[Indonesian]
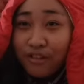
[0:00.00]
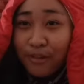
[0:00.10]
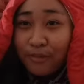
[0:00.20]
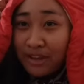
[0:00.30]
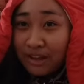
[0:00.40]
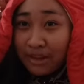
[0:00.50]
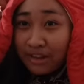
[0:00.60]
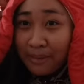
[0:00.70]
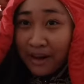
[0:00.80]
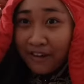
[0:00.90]
sama kepala
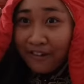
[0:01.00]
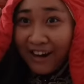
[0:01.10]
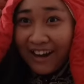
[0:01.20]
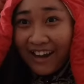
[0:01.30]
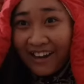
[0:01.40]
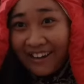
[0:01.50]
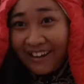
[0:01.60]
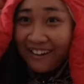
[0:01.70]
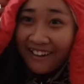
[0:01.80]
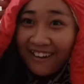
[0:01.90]
gue kan
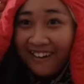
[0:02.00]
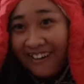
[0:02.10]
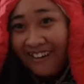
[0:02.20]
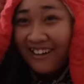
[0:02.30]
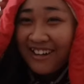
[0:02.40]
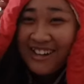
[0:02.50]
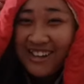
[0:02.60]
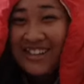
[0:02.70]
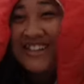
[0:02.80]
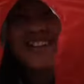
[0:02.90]
ah,
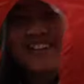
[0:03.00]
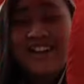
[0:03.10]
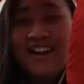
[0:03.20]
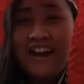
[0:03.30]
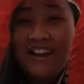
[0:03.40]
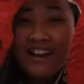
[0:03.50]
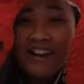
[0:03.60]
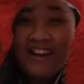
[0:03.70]
aneh kan